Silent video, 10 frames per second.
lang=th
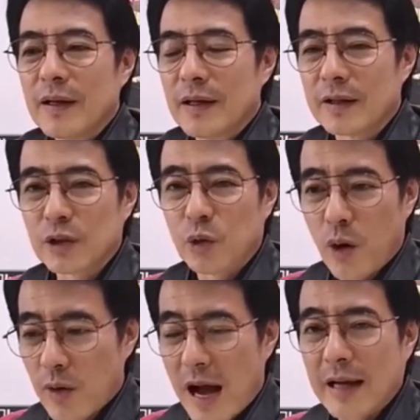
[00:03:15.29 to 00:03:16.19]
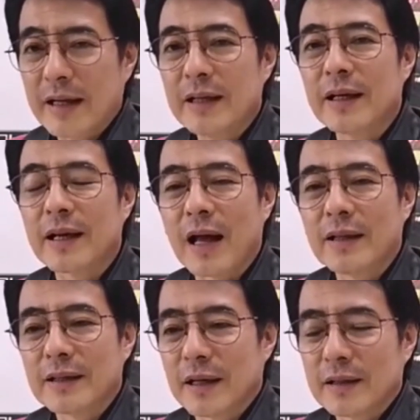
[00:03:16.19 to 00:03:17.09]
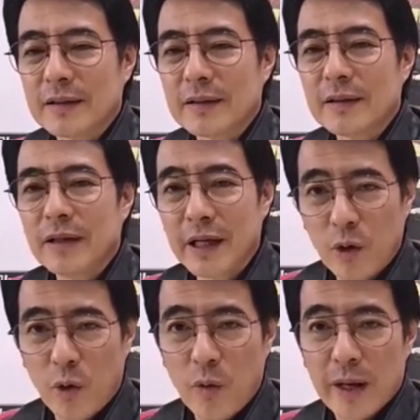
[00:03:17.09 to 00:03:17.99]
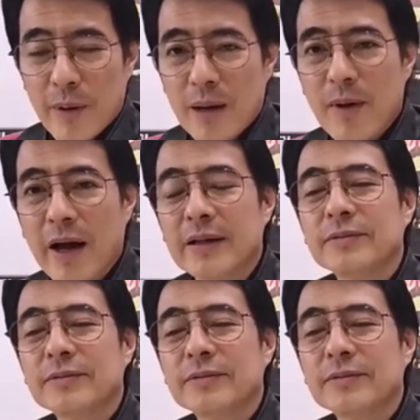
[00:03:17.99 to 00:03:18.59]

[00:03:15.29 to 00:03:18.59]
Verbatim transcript: แล้วจะฉวยโอกาสนี้ในการที่จะรีโนเวทพรรคใหม่